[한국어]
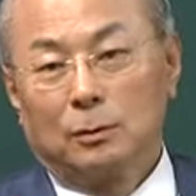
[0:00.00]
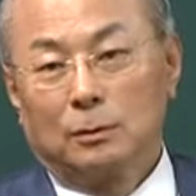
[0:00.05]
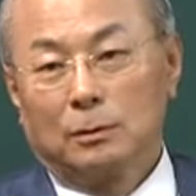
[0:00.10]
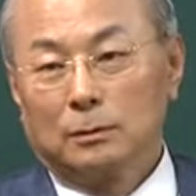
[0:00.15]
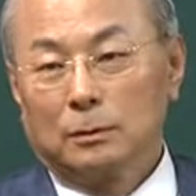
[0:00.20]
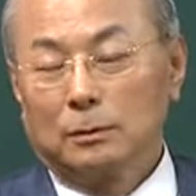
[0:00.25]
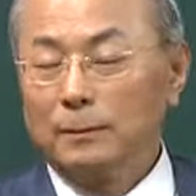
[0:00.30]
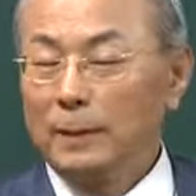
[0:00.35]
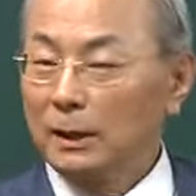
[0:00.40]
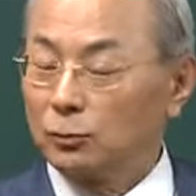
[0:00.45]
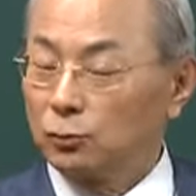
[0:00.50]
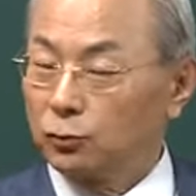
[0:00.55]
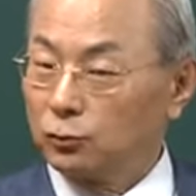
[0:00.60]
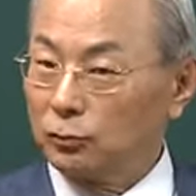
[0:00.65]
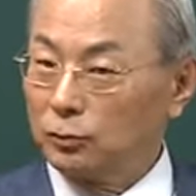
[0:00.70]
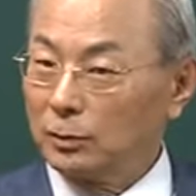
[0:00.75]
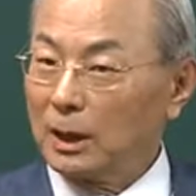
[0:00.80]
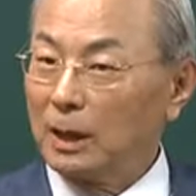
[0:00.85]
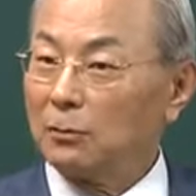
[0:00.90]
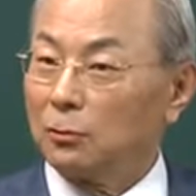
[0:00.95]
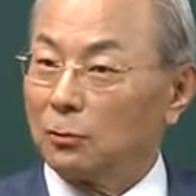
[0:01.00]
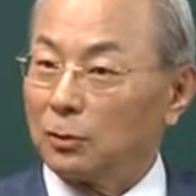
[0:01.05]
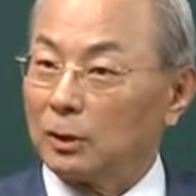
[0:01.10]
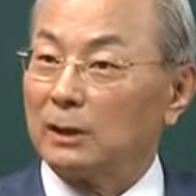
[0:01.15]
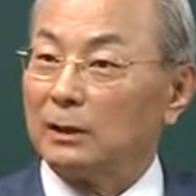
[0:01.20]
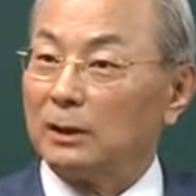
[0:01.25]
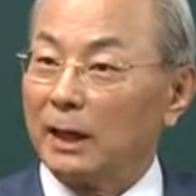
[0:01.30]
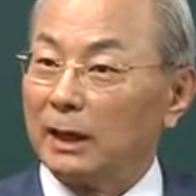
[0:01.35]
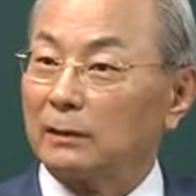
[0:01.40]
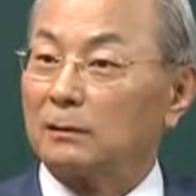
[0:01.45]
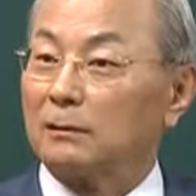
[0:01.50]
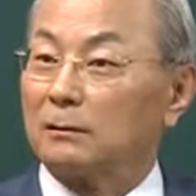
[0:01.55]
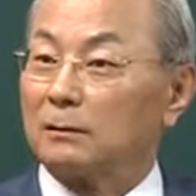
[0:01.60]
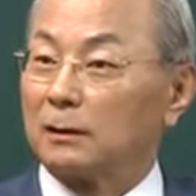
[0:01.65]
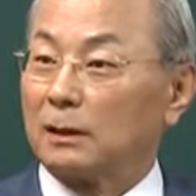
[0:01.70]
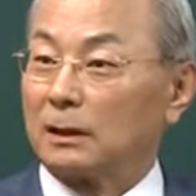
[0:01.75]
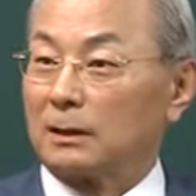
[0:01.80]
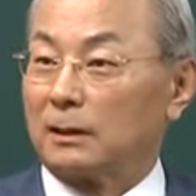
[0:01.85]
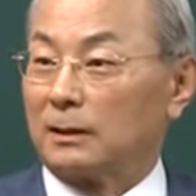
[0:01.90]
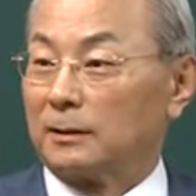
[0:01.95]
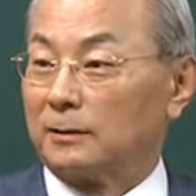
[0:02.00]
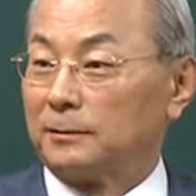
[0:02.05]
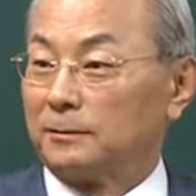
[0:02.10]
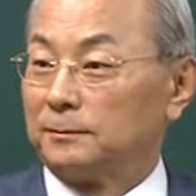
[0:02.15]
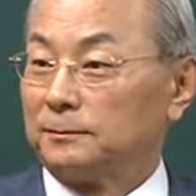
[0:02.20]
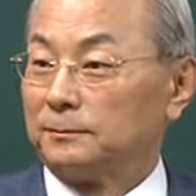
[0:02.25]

정말 죽을 각오로 일을 했던 것 같아요.